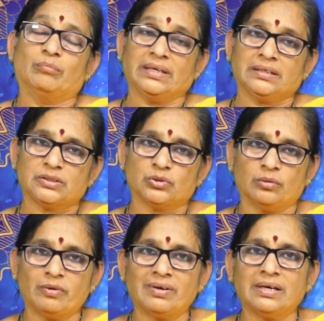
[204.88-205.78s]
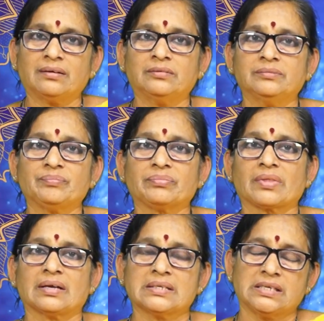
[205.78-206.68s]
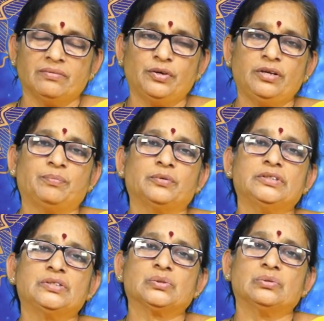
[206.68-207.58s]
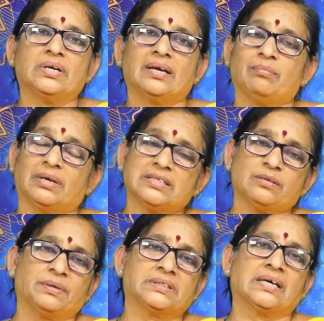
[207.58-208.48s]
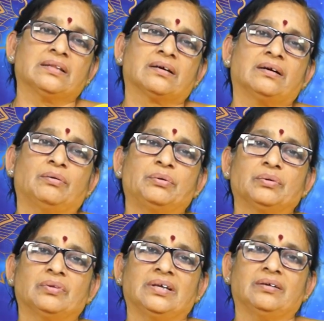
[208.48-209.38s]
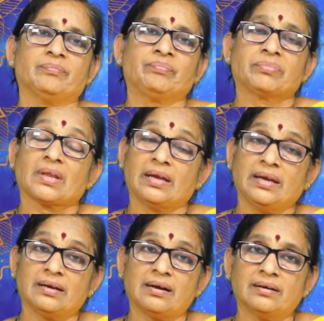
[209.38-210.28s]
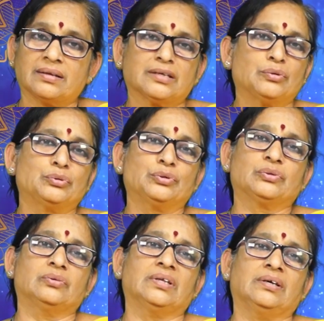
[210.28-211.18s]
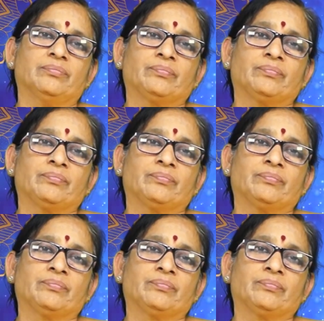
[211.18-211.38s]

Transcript: మనకి సోమవారం శివుణ్ణి పూజించుకుంటే మనసు ప్రశాంతంగా ఉంటుంది ఏకాగ్రత కుదురుతుంది